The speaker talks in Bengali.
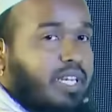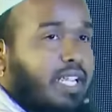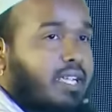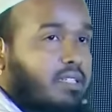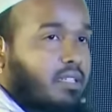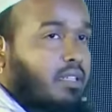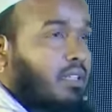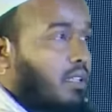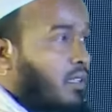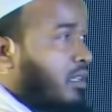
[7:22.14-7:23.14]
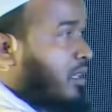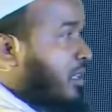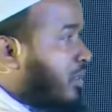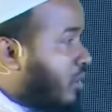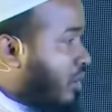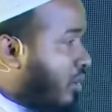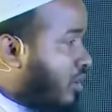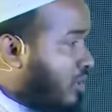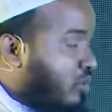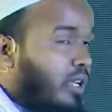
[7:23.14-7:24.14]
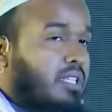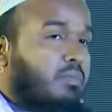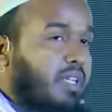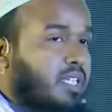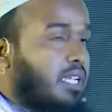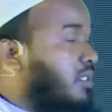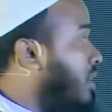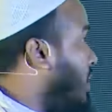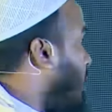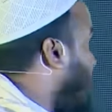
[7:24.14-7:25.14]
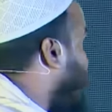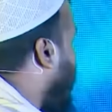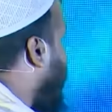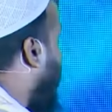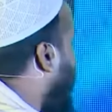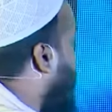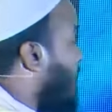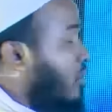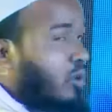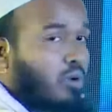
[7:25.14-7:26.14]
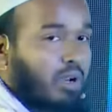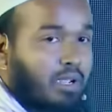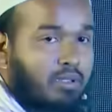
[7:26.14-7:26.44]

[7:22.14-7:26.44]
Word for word: নিয়ে আসি তখন দুই সাল চলে হঠাৎ করে চলে আসলো করোনা